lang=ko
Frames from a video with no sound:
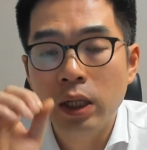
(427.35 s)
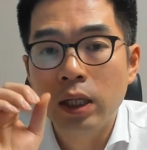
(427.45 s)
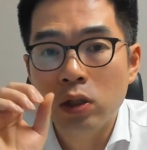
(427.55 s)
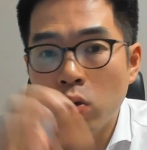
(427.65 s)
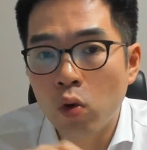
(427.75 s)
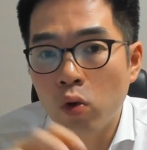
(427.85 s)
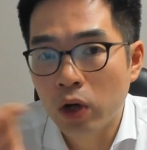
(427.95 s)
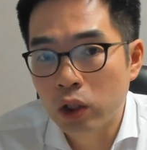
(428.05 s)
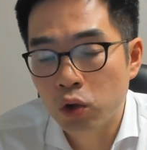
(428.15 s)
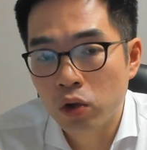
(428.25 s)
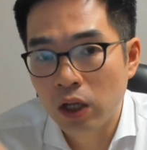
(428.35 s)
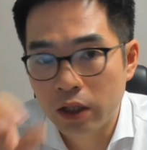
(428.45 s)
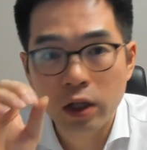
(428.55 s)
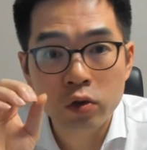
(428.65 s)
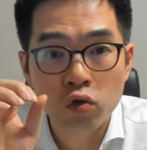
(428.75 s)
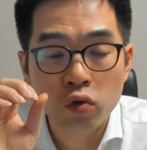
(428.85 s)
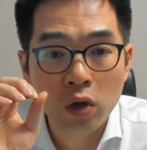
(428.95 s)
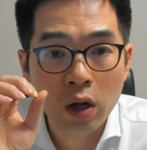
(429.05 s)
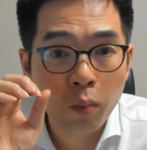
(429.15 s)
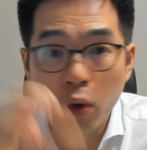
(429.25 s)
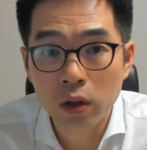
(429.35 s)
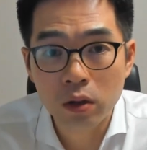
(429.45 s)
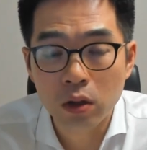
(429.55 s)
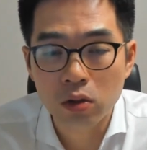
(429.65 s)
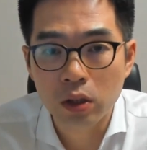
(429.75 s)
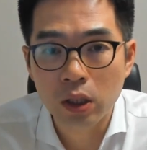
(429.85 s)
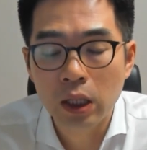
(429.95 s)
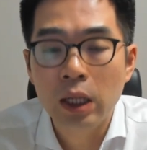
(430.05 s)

성공으로 갈 수 있는 가장 중요한 포인트거든요.